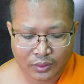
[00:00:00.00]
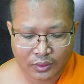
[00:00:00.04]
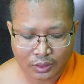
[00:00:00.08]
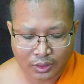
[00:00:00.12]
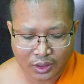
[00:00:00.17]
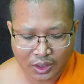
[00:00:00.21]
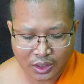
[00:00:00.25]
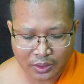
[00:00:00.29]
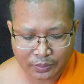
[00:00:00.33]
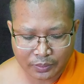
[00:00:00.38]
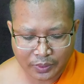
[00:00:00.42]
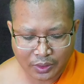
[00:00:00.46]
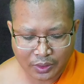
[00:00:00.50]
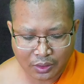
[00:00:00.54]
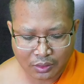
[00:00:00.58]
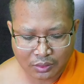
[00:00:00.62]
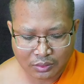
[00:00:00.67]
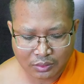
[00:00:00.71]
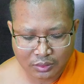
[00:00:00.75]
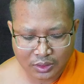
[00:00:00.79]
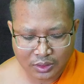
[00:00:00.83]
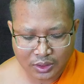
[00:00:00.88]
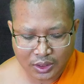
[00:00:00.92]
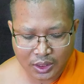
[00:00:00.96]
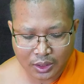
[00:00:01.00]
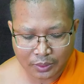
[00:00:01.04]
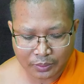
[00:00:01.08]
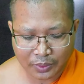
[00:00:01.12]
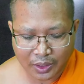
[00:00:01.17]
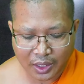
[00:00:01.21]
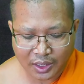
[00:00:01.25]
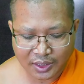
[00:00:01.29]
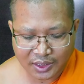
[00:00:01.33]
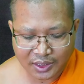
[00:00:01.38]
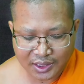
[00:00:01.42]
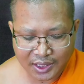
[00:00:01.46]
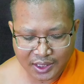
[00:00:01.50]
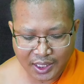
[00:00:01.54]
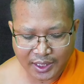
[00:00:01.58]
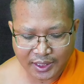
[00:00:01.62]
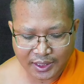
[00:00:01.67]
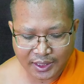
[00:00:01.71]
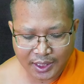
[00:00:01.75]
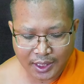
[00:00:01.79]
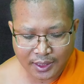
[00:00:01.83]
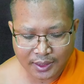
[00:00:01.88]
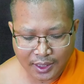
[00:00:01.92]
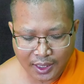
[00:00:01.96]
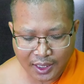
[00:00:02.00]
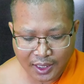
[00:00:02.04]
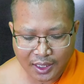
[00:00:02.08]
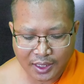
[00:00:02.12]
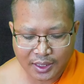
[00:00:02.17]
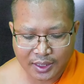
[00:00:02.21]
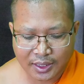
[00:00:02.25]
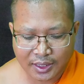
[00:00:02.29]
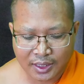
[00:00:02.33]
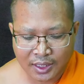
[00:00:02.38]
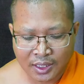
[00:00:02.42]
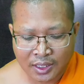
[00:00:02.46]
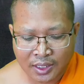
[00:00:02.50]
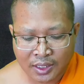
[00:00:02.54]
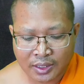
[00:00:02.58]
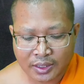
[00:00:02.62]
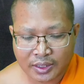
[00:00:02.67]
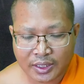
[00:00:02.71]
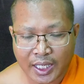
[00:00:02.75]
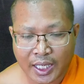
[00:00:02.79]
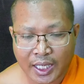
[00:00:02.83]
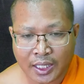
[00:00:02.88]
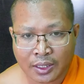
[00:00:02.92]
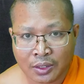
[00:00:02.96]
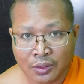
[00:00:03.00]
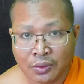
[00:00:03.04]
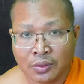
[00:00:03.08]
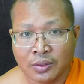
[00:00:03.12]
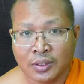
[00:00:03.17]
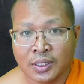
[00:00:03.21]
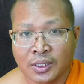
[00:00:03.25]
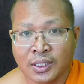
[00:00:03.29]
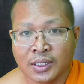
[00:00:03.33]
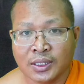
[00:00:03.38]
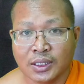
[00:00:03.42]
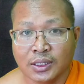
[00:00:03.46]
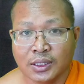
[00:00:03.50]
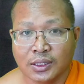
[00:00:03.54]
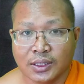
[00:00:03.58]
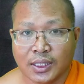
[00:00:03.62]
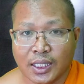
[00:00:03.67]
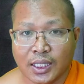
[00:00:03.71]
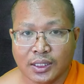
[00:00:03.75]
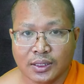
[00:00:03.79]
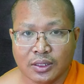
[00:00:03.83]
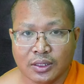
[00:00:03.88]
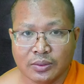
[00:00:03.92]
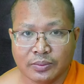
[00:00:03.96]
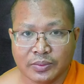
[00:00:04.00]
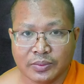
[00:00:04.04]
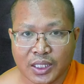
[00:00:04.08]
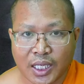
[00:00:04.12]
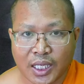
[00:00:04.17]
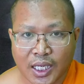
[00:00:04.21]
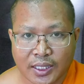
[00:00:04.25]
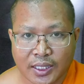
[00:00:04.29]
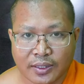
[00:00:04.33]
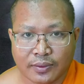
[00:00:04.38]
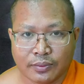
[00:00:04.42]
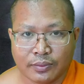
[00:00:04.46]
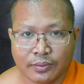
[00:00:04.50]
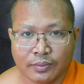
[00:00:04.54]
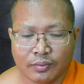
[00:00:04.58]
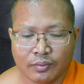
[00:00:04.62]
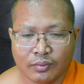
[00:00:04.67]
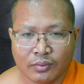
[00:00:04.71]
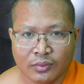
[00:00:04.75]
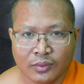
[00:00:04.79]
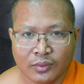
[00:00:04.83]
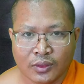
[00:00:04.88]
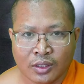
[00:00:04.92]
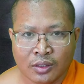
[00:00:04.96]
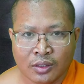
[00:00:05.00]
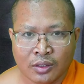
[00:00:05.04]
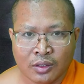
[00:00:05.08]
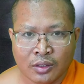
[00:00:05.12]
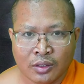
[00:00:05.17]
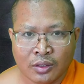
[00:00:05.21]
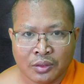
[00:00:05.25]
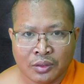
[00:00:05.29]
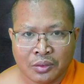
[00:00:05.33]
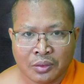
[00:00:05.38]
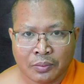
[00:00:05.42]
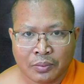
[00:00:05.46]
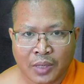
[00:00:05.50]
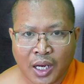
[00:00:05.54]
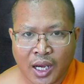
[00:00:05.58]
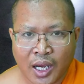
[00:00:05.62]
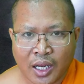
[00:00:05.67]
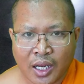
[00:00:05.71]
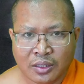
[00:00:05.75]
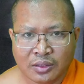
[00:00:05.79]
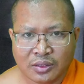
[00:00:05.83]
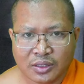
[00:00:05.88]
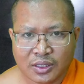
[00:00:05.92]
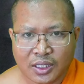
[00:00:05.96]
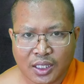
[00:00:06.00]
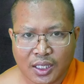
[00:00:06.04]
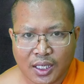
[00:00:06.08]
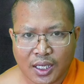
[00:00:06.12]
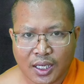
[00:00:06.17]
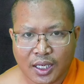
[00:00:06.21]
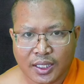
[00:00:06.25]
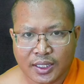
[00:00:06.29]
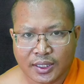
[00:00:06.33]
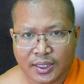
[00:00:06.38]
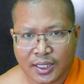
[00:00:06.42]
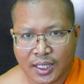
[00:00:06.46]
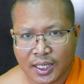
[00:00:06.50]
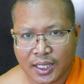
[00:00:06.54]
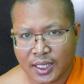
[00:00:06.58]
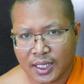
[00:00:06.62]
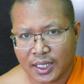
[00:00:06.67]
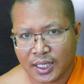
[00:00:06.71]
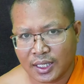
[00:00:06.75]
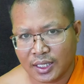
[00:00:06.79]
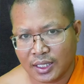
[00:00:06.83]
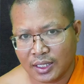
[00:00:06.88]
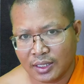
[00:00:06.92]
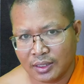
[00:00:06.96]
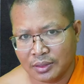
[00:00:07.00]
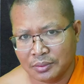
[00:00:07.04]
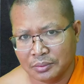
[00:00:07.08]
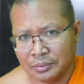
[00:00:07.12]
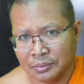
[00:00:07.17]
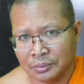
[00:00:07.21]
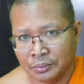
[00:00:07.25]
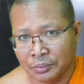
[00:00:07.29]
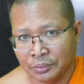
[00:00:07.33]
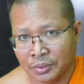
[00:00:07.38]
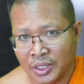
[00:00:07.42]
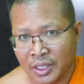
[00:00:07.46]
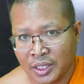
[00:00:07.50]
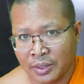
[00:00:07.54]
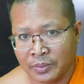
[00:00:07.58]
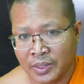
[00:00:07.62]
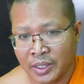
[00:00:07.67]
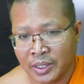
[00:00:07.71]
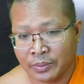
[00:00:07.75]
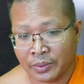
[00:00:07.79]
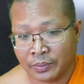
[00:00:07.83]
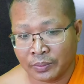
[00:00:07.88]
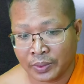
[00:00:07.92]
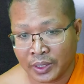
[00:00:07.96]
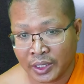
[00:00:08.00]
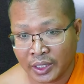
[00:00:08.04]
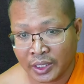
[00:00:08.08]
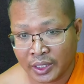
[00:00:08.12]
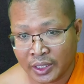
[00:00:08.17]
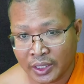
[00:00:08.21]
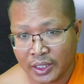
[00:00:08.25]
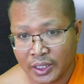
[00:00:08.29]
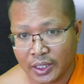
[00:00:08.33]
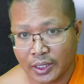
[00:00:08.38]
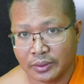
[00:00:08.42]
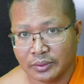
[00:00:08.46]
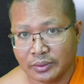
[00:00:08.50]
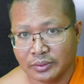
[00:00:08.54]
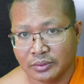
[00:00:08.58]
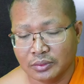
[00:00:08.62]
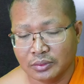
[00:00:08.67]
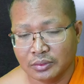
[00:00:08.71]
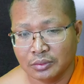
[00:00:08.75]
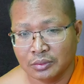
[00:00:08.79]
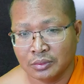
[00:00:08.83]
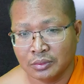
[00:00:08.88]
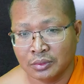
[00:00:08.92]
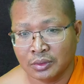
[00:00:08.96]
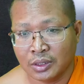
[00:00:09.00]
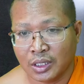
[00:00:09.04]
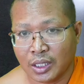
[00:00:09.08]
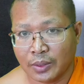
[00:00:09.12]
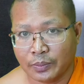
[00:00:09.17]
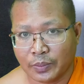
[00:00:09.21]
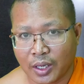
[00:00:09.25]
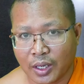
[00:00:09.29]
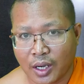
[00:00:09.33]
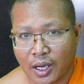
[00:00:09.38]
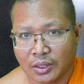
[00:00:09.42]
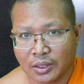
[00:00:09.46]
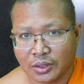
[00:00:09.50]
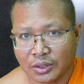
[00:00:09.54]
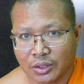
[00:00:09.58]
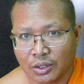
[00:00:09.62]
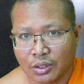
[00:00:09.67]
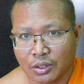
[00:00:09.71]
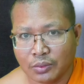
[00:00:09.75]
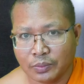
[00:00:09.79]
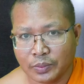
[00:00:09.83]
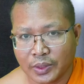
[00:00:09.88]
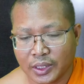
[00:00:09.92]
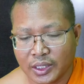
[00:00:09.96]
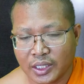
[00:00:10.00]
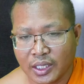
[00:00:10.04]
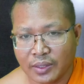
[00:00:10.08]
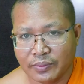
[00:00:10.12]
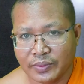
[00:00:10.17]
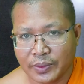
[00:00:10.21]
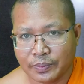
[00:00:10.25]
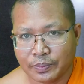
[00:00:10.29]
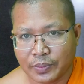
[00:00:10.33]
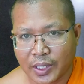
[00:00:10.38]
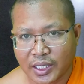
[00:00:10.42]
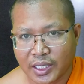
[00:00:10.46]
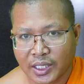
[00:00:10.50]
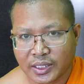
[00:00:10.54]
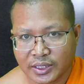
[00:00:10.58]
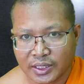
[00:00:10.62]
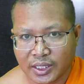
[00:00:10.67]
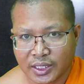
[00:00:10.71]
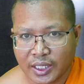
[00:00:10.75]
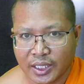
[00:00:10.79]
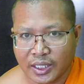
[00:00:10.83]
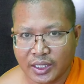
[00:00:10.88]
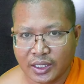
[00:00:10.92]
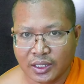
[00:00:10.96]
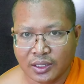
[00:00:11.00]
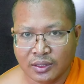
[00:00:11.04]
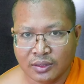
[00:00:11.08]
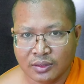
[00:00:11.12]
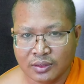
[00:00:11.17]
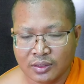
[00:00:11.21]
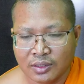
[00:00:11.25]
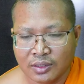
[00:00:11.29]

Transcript: đó nếp bó bọn đai tờ hơi dần nu tờ đôi mà đạch ban chơi tha premium bập phi là bỏ ong trong bẩn điềm bị pa say